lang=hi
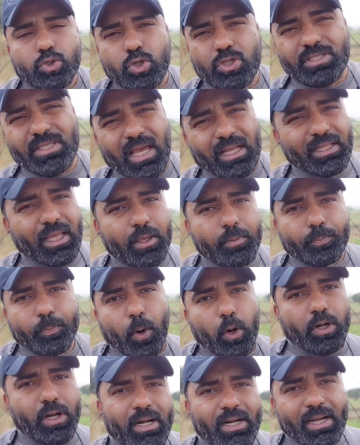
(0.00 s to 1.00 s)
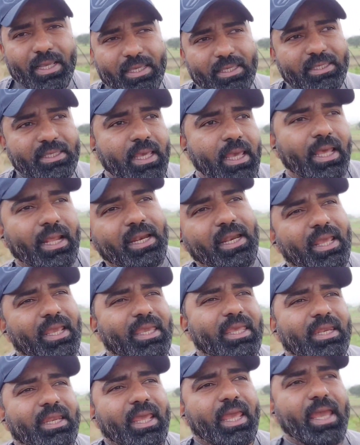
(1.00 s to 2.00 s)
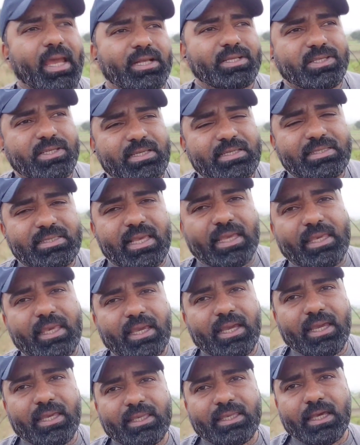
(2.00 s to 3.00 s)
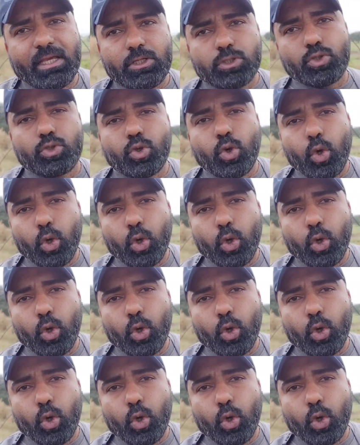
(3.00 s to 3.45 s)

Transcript: जो ज़्यादा इंपॉर्टेंट नहीं है लेकिन एक चीज़ देखी गई है